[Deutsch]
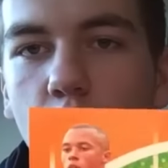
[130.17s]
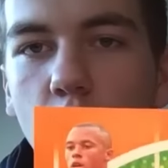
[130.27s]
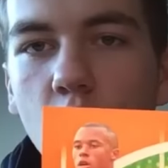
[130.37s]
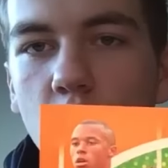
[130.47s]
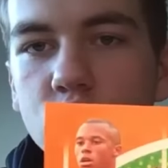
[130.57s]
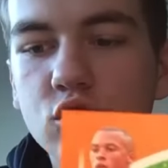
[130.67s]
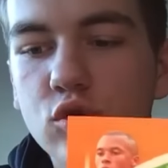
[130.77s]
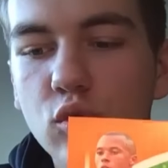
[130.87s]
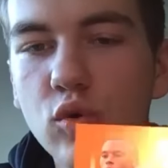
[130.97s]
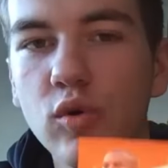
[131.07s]

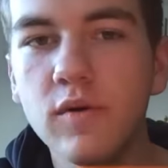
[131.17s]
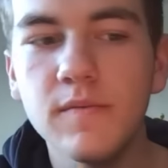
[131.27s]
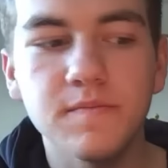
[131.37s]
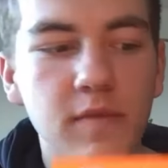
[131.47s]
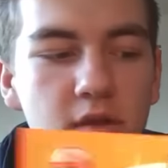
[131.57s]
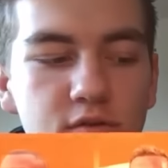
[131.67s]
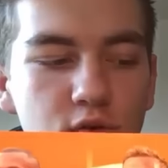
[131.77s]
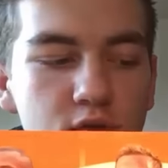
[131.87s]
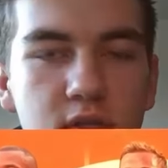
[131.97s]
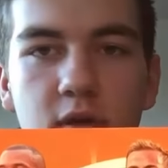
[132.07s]
orange-grün.
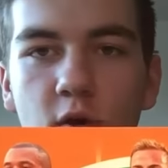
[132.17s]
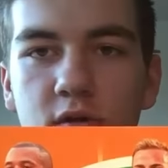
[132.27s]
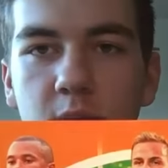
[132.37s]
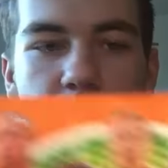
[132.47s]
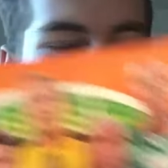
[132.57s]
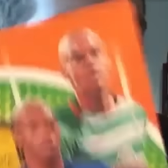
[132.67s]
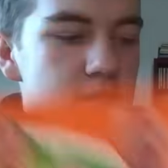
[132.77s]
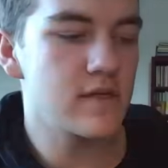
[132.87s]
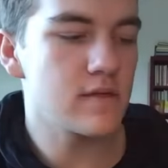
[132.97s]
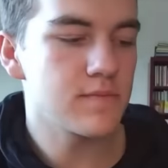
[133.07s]
So sind auch die
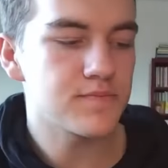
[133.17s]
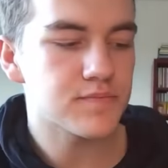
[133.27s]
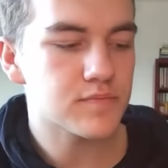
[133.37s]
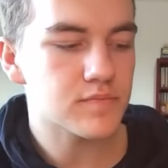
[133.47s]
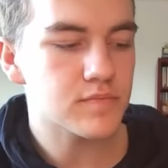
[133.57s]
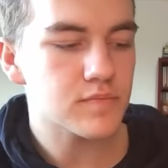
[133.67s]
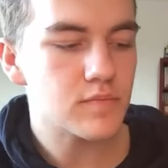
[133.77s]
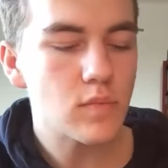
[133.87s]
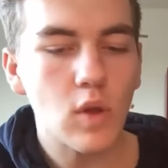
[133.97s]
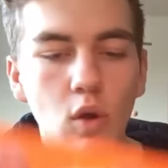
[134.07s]
Päckchen.
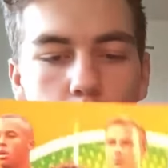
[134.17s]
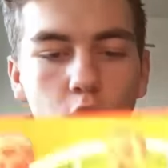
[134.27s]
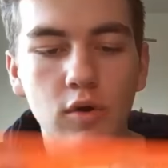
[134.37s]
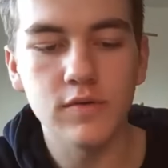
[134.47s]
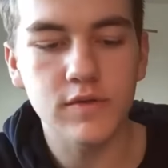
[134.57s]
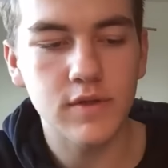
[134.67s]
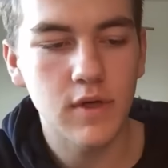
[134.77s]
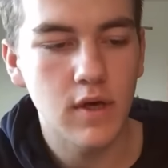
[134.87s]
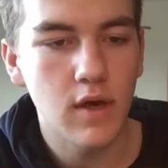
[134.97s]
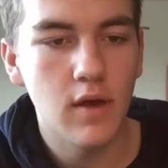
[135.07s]
Und